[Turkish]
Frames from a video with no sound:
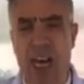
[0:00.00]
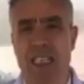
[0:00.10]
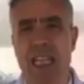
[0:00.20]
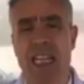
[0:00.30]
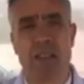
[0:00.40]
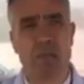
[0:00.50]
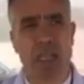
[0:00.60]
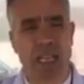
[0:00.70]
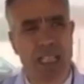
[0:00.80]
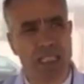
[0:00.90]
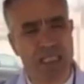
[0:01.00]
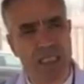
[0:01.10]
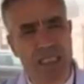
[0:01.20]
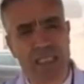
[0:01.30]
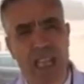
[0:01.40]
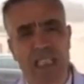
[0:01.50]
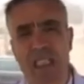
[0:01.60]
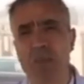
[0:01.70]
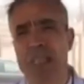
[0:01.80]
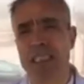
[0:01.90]
Adalet Bakanlığı'nın
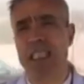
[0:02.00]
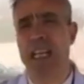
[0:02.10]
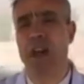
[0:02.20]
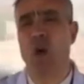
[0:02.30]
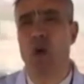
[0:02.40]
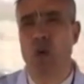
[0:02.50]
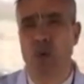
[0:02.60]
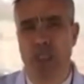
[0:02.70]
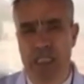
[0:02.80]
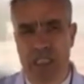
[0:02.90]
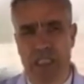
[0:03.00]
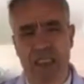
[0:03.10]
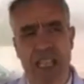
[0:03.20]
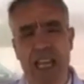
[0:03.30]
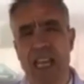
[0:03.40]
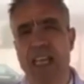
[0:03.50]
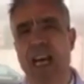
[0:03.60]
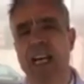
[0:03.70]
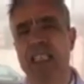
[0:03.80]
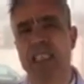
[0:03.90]
şahsi mesele olduğu için
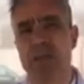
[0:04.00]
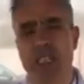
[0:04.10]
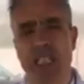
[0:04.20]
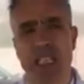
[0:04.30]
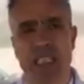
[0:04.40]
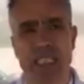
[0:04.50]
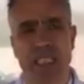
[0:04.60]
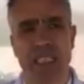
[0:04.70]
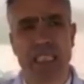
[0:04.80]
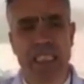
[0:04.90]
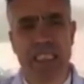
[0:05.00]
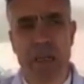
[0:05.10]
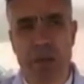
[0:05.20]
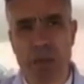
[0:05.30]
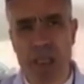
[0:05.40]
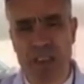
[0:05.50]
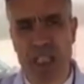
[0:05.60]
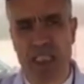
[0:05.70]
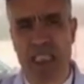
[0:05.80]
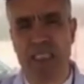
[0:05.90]
herhangi bir şeyler
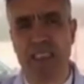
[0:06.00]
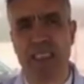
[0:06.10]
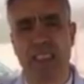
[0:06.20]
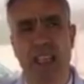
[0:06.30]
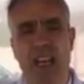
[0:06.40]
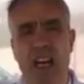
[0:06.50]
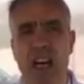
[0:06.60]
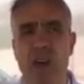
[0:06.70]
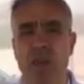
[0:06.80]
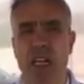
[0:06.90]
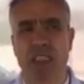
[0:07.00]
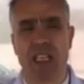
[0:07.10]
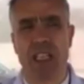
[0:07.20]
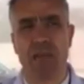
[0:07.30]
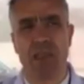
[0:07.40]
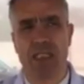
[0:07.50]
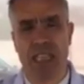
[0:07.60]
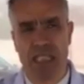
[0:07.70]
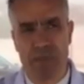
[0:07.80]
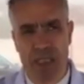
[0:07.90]
yapamayacaklarını, avukat
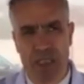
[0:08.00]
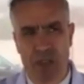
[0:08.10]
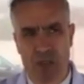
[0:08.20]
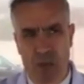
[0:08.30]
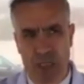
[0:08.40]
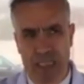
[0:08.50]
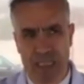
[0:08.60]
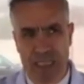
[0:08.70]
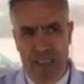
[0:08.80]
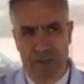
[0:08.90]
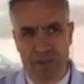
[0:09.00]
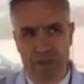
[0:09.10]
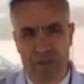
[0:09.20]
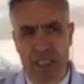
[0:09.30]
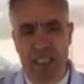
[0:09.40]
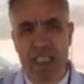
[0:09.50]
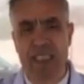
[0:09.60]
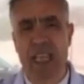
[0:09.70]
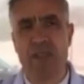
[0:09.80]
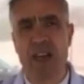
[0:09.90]
alabileceğini söylediler.
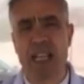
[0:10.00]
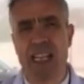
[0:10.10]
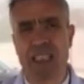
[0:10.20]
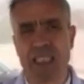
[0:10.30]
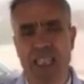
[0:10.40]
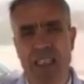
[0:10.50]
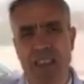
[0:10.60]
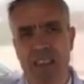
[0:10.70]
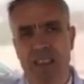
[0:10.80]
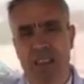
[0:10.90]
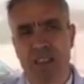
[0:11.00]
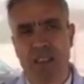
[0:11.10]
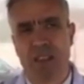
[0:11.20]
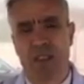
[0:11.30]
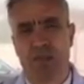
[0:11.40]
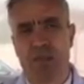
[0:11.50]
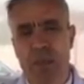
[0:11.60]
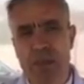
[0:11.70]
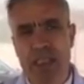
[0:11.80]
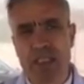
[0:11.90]
Defalarca da
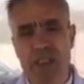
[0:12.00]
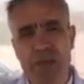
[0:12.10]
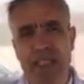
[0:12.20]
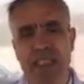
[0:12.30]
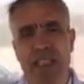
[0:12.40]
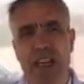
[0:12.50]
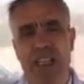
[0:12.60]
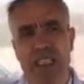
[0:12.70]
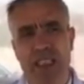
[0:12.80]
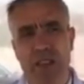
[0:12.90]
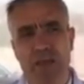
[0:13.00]
Cimer'i aradı.